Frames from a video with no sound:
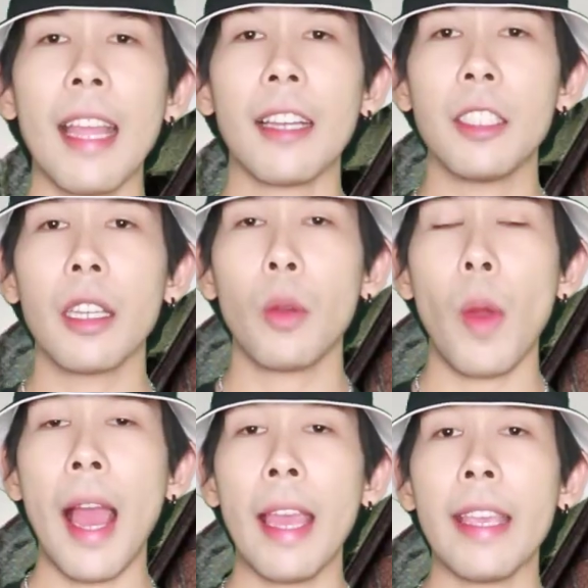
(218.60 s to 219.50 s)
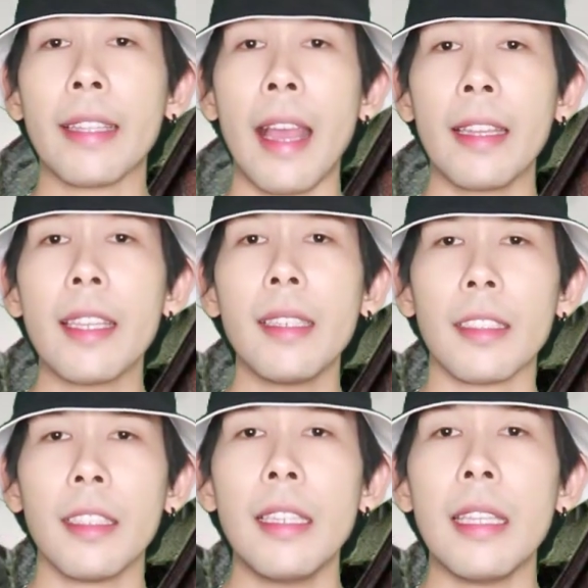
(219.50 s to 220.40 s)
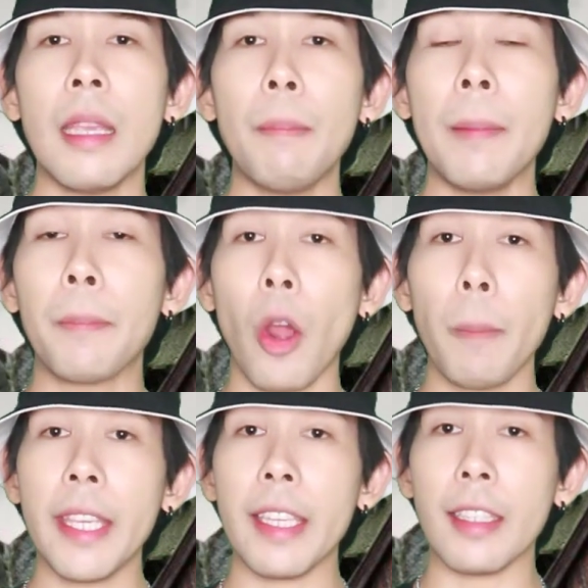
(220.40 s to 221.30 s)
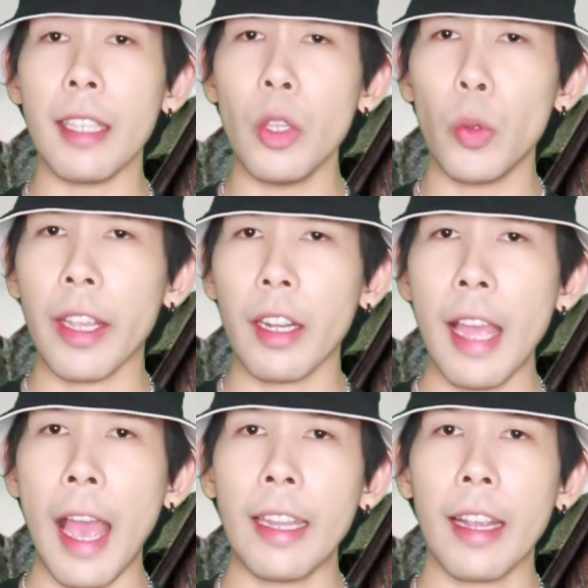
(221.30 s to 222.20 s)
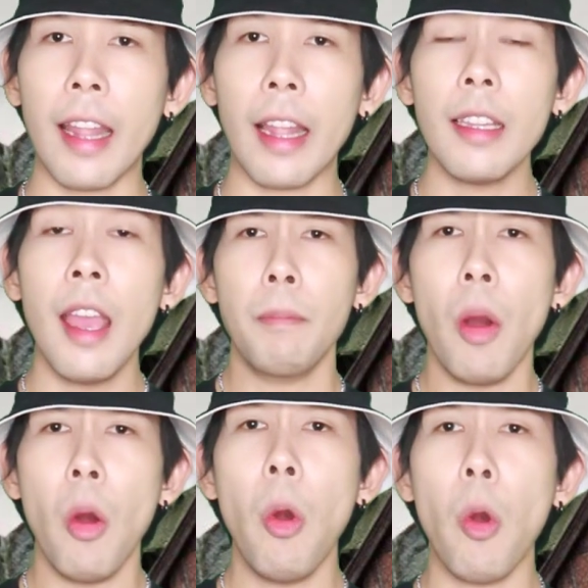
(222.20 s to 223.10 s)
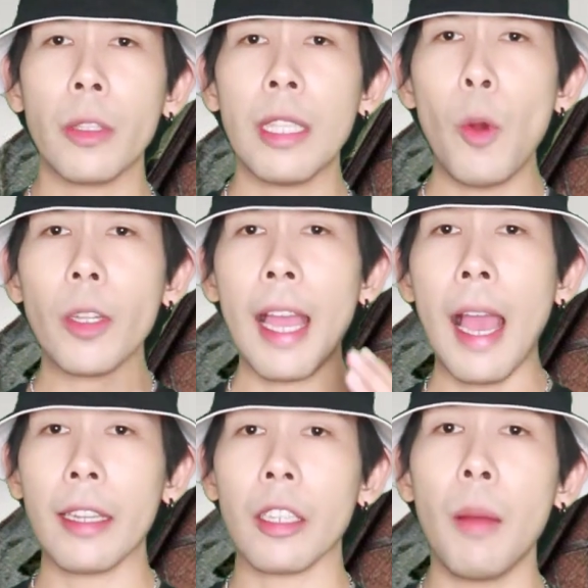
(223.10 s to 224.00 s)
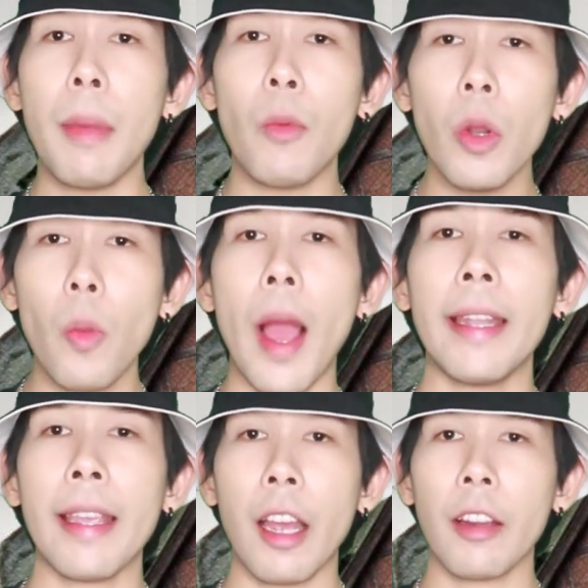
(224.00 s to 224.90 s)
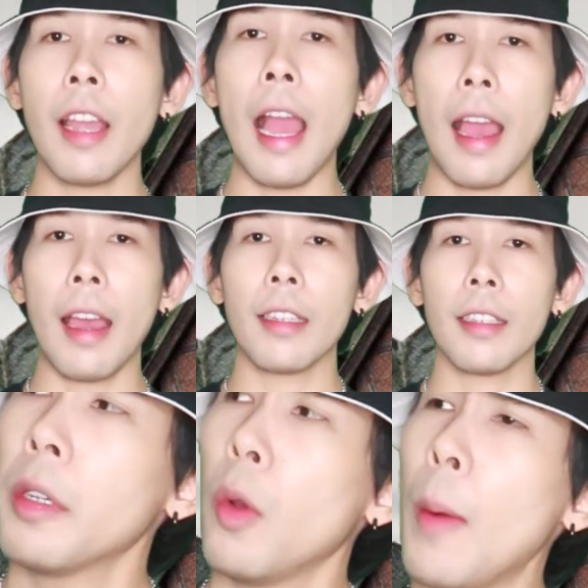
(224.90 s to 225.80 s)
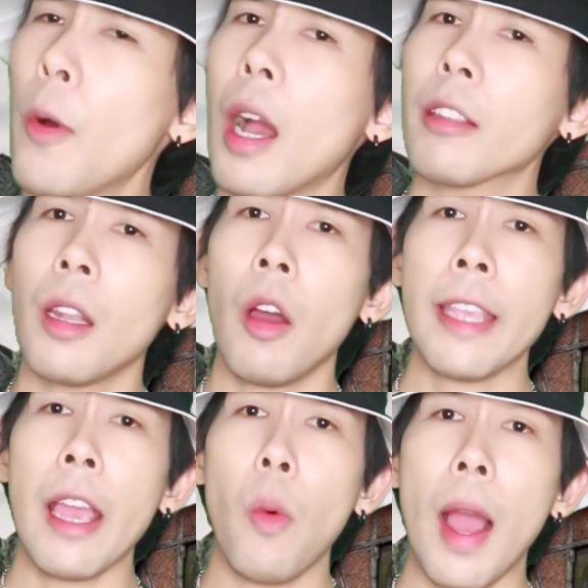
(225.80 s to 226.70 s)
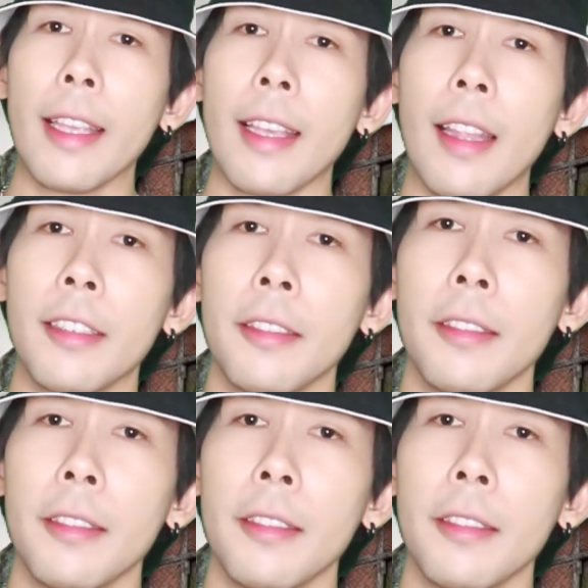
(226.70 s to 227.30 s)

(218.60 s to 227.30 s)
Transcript: นต่างเชื่อกันว่าเหตุการณ์ที่เกิดขึ้นนี้เป็นเพราะผีที่อยู่ในคฤหาสน์แห่งนั้น โมโหที่พวกทหารเข้ามาวุ่นวายในคฤหาสน์หรือว่าพวกเขาทะเลาะแย่งวายกัน